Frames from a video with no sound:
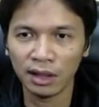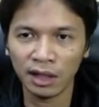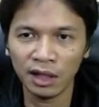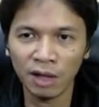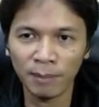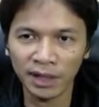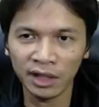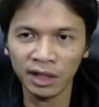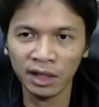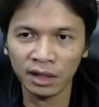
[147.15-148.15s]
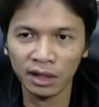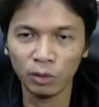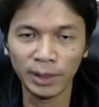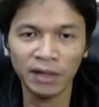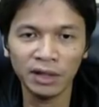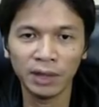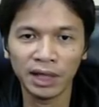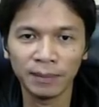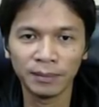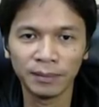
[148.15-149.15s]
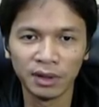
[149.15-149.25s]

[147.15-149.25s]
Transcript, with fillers: แล้วก็ลองไปที่ Luminance ดูนะครับ